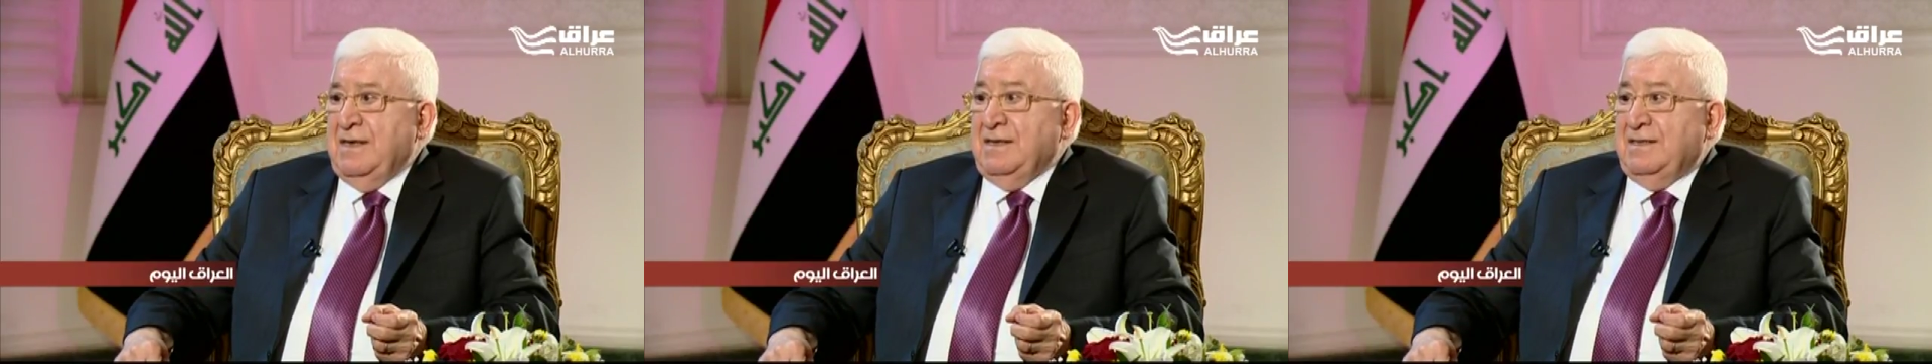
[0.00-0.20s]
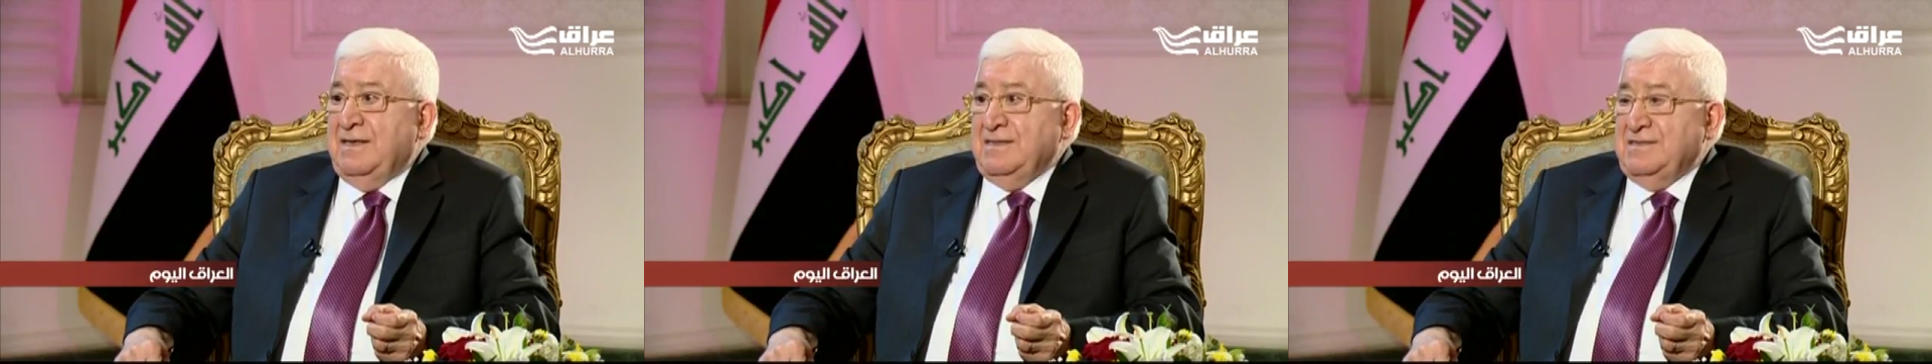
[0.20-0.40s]

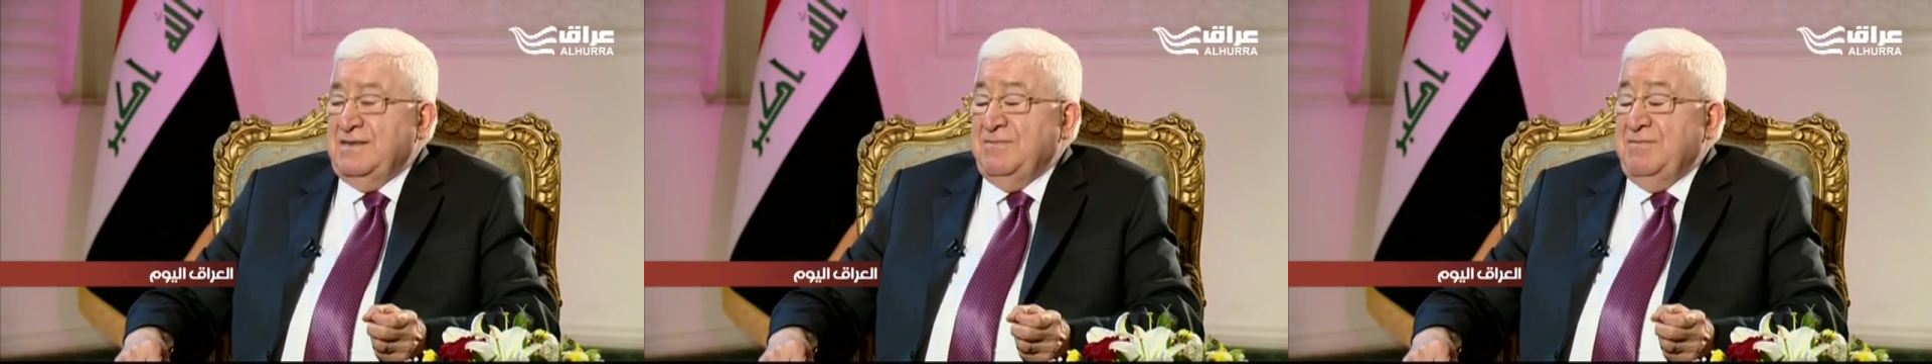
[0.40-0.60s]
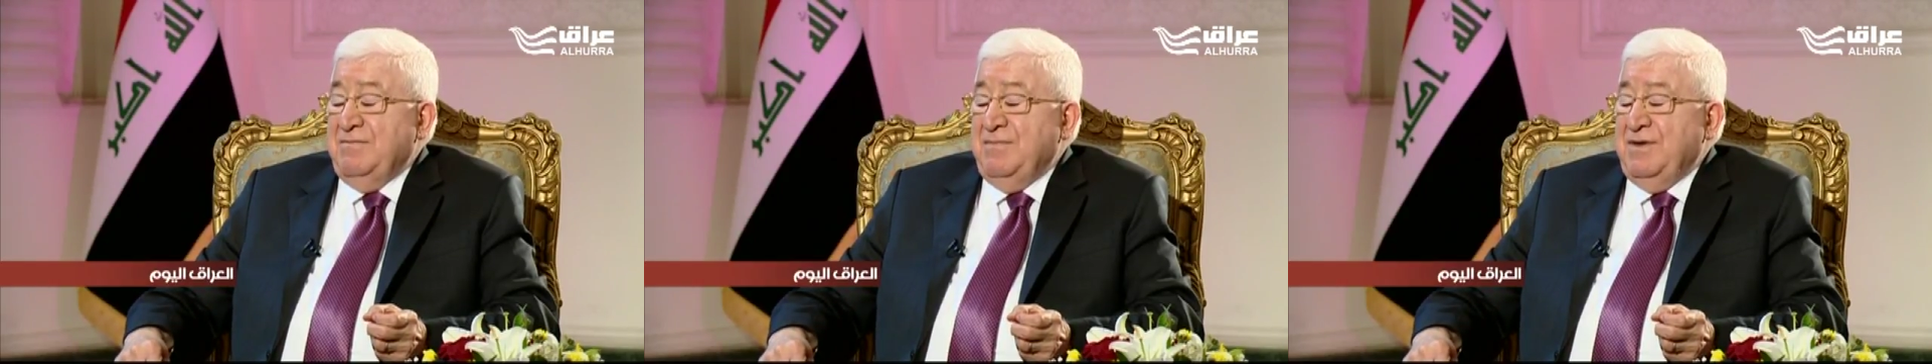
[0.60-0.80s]

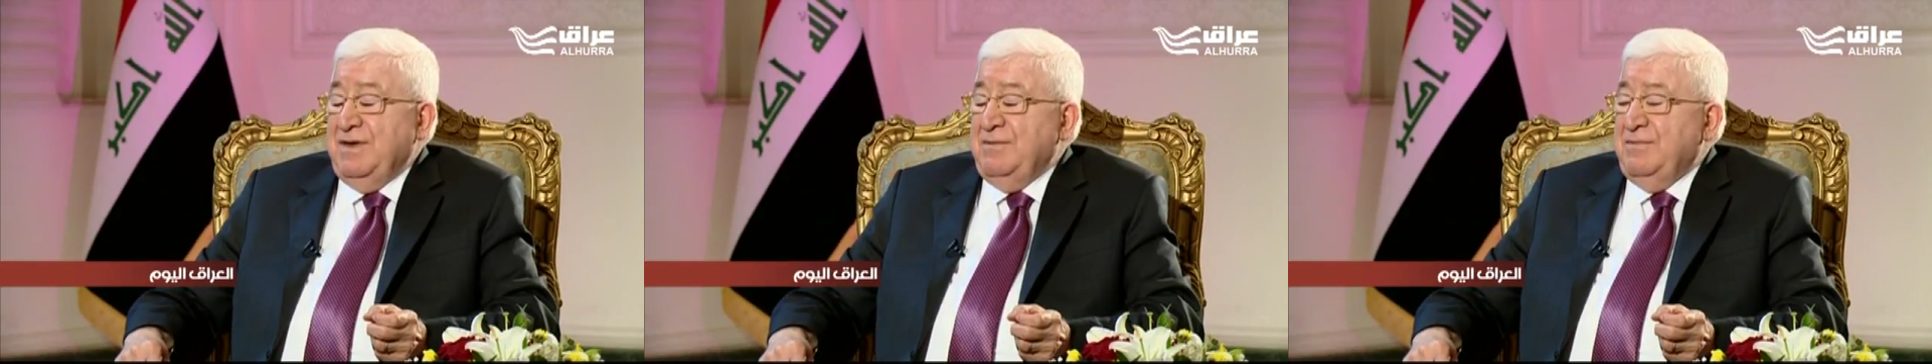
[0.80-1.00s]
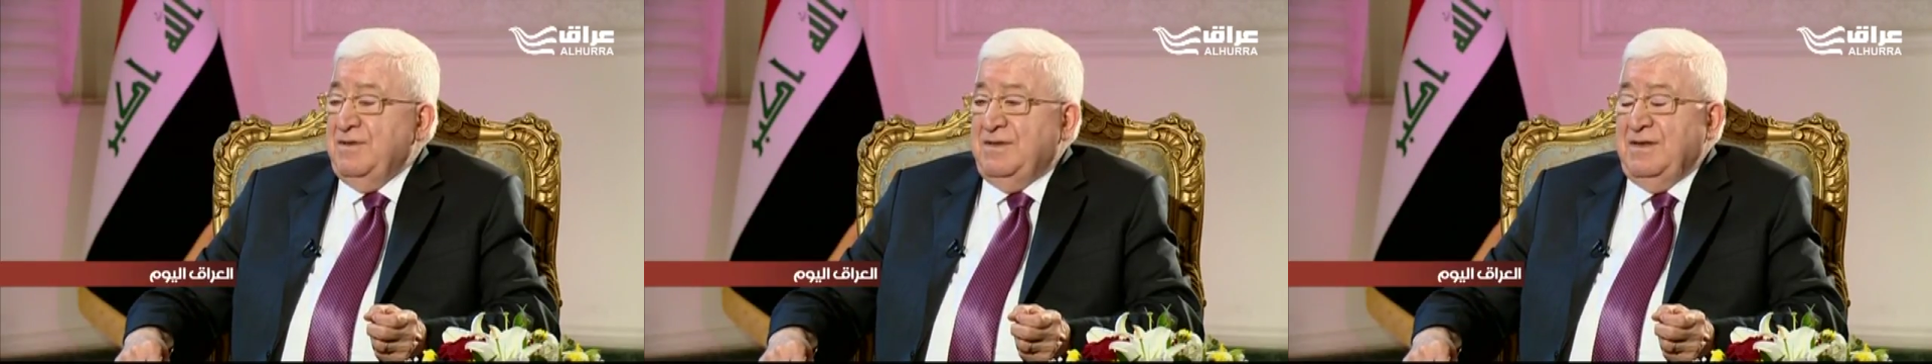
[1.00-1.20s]
يلتزم
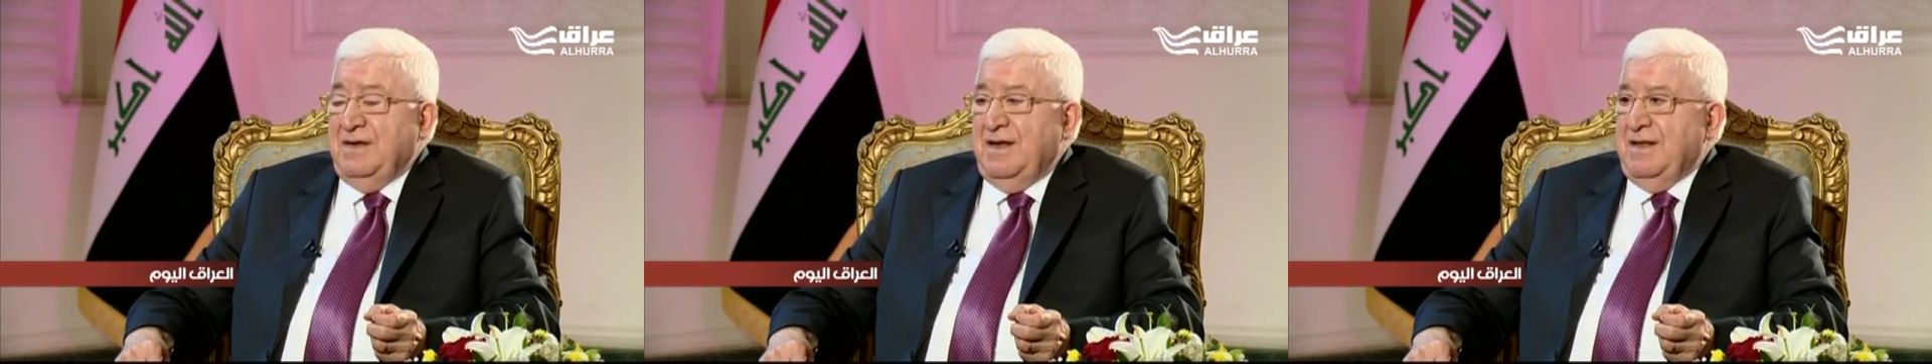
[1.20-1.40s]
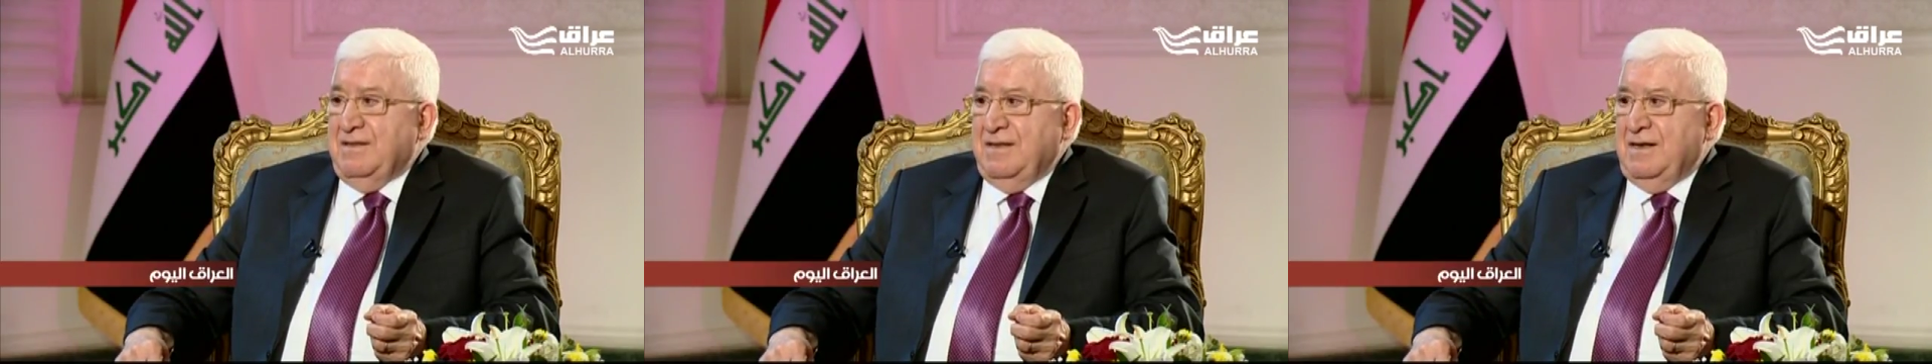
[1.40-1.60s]
بمثل
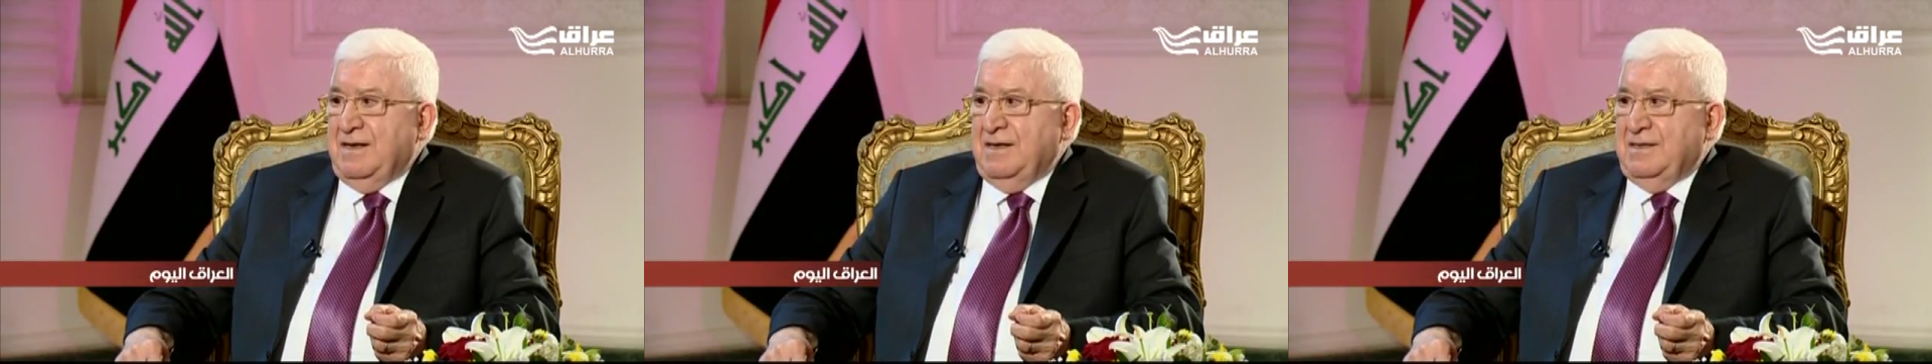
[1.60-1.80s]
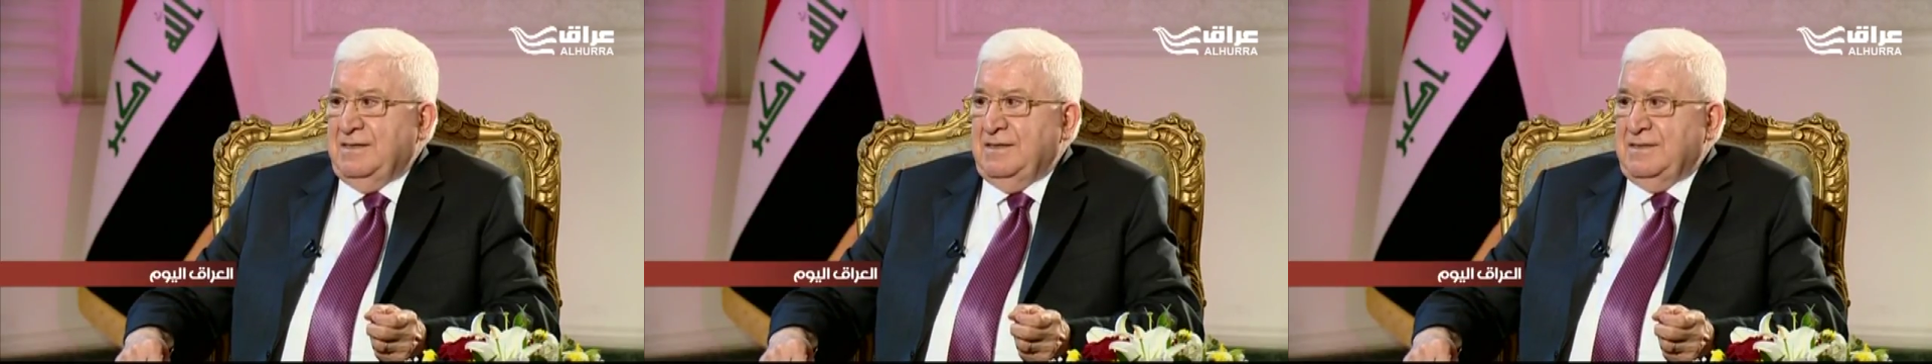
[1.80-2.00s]
هذا
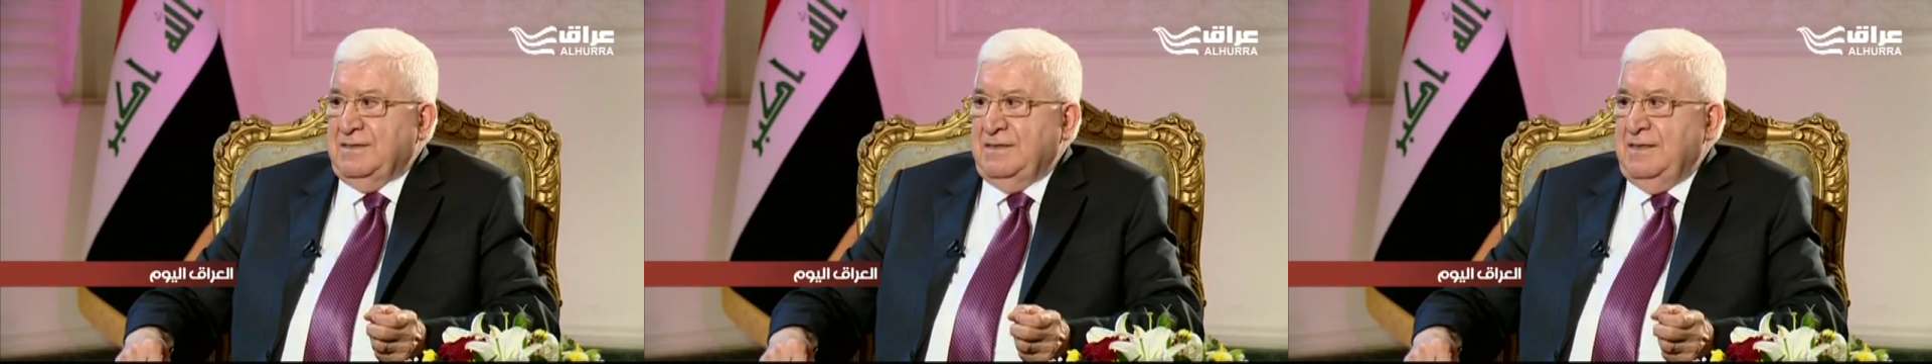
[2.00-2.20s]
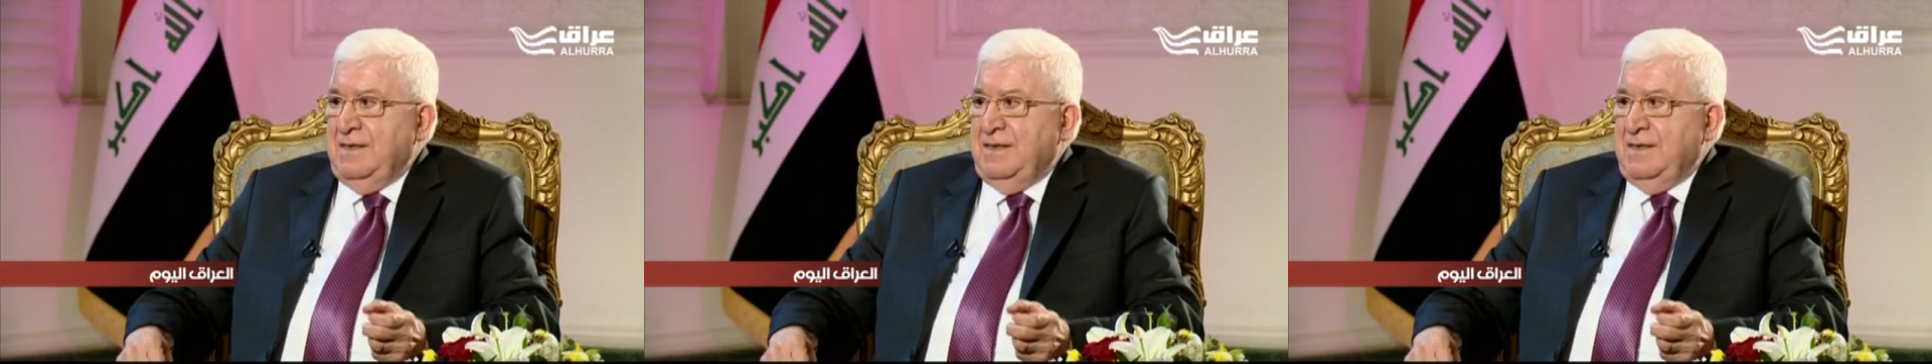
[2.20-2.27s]
القرار